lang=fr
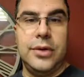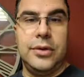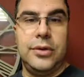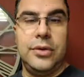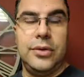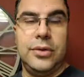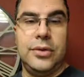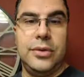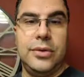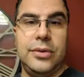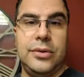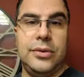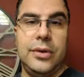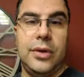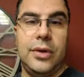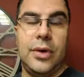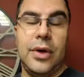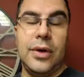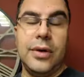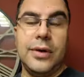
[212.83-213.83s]
de,
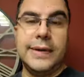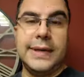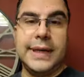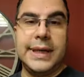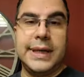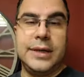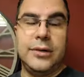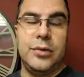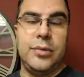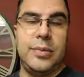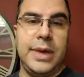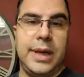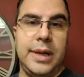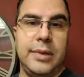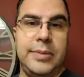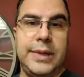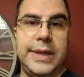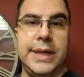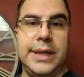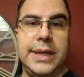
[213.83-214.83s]
rentrer de
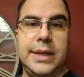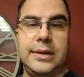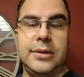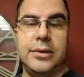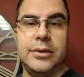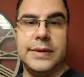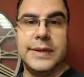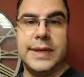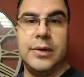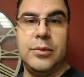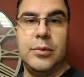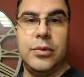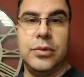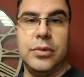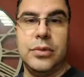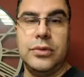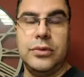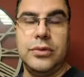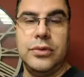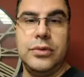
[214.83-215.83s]
plein pied dans un
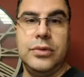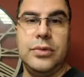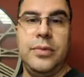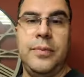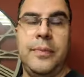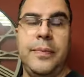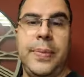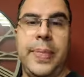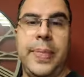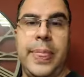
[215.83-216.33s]
monde où